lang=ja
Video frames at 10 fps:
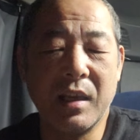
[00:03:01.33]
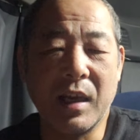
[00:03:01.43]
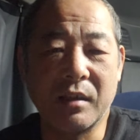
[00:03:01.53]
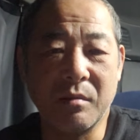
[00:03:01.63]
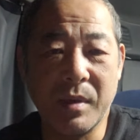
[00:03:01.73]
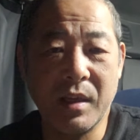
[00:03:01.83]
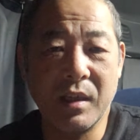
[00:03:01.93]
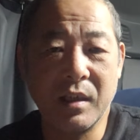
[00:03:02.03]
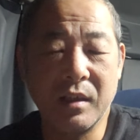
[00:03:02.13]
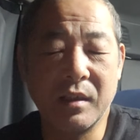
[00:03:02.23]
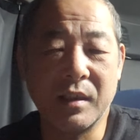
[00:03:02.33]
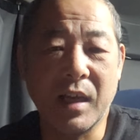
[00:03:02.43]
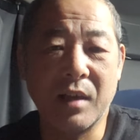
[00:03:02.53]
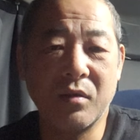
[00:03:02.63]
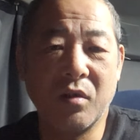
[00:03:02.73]
休み、
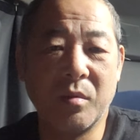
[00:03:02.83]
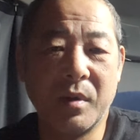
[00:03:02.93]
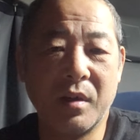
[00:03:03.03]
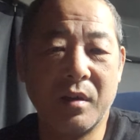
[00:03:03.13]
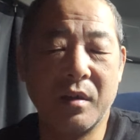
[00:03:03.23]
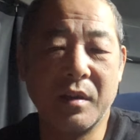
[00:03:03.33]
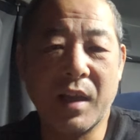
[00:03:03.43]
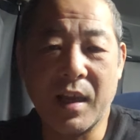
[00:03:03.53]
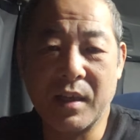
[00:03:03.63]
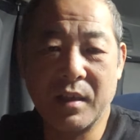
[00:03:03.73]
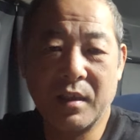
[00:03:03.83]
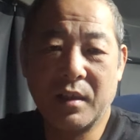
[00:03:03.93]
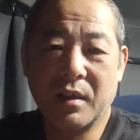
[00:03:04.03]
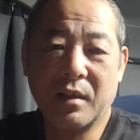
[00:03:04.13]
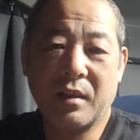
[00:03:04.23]
残業もない、
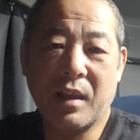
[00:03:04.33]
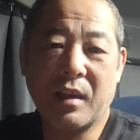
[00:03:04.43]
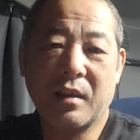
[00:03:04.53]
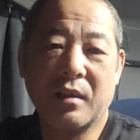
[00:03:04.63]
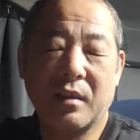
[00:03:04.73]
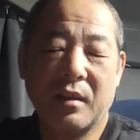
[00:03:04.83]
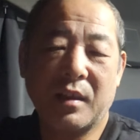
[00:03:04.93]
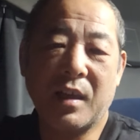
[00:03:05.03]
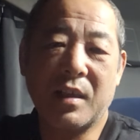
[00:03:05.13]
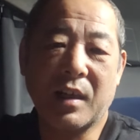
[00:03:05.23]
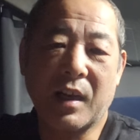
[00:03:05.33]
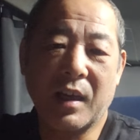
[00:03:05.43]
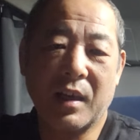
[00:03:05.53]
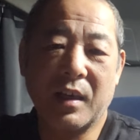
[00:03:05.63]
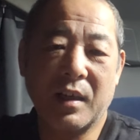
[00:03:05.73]
ね、定時か
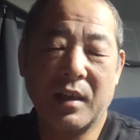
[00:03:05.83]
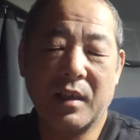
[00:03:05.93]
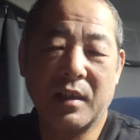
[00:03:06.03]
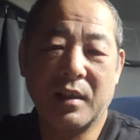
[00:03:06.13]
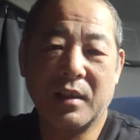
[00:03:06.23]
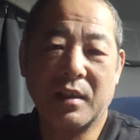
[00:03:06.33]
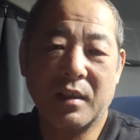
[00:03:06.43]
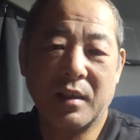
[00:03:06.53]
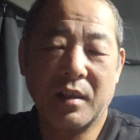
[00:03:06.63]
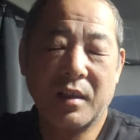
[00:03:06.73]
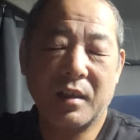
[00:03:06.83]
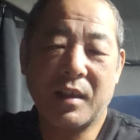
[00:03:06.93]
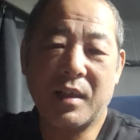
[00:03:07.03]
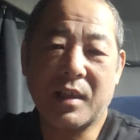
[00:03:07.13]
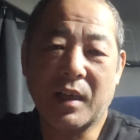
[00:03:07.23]
ら、
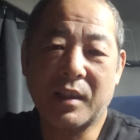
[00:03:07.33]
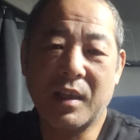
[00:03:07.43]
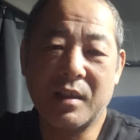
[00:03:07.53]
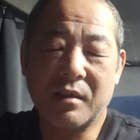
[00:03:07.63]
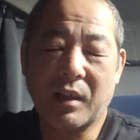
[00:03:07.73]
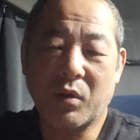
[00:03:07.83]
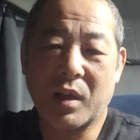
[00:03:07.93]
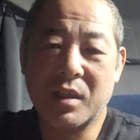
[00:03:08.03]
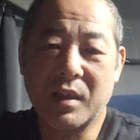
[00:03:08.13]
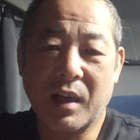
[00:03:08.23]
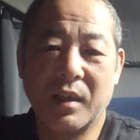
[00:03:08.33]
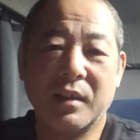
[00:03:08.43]
定時から定時って言ったらおかしいな。